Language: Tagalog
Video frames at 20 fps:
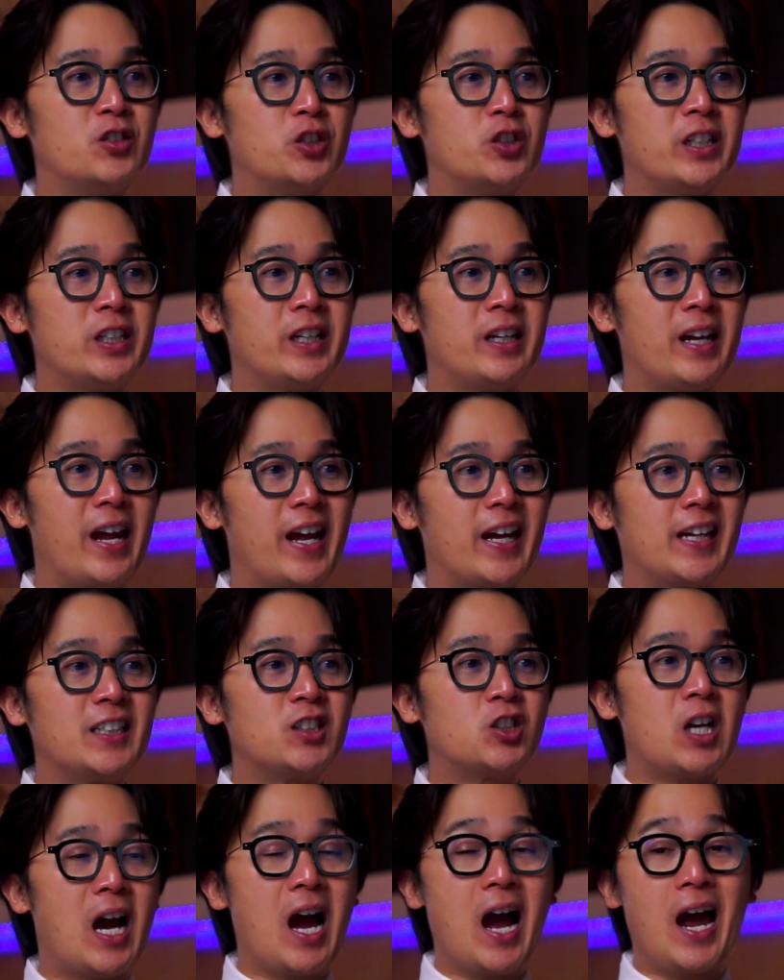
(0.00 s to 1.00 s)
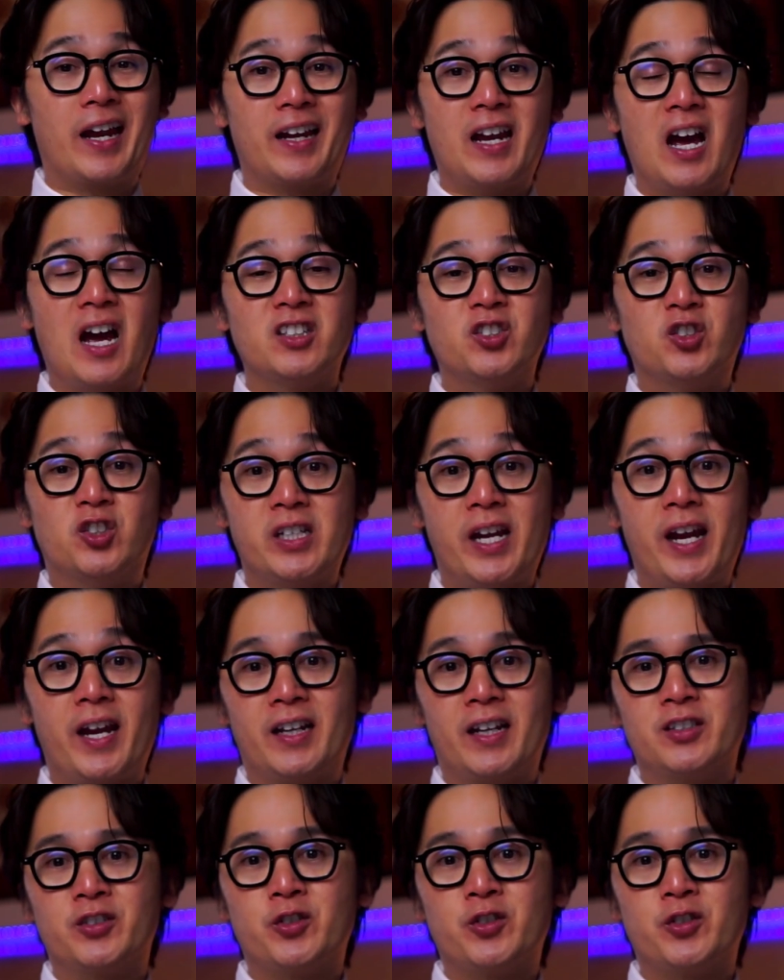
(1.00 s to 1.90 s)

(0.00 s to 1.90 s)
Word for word: GHIJ.